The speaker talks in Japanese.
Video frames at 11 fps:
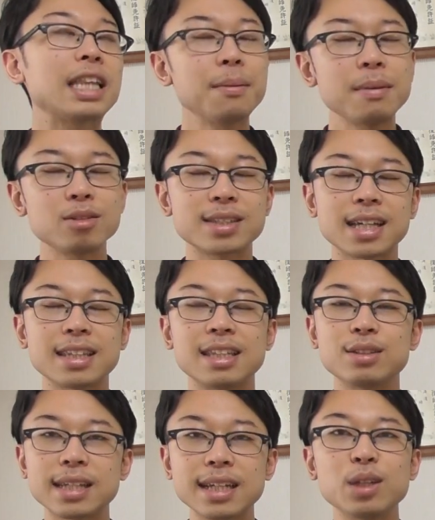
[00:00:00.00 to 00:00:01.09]
頭を使って
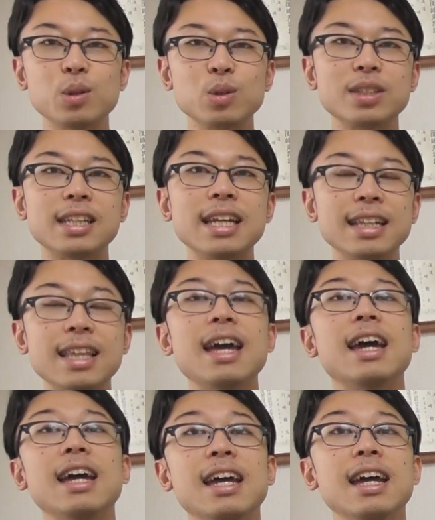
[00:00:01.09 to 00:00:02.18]
る作業をしていて、